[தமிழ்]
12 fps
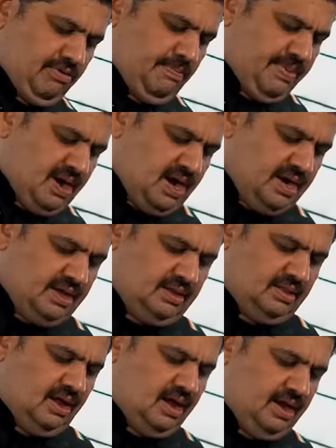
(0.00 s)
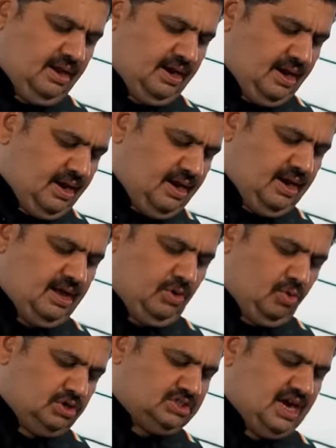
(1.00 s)
அவன் பாட்டுக்கு இந்த ஆயிலில் நல்லா
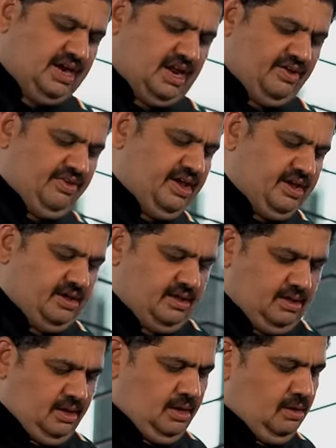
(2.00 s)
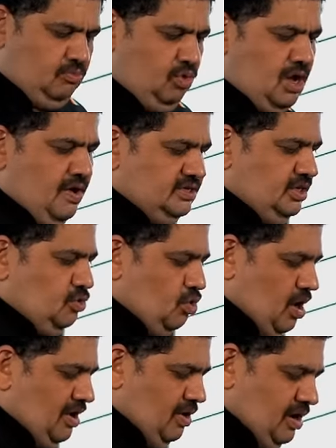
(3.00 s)
ரோஸ்ட் ஆகிட்டாவே முக்கால்வாசி
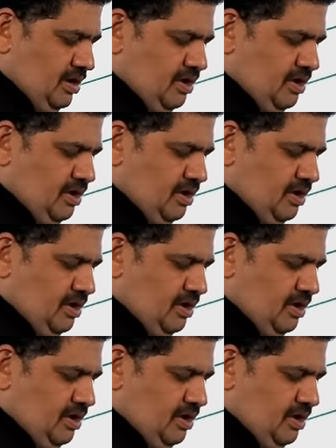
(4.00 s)
குக் ஆகிடும்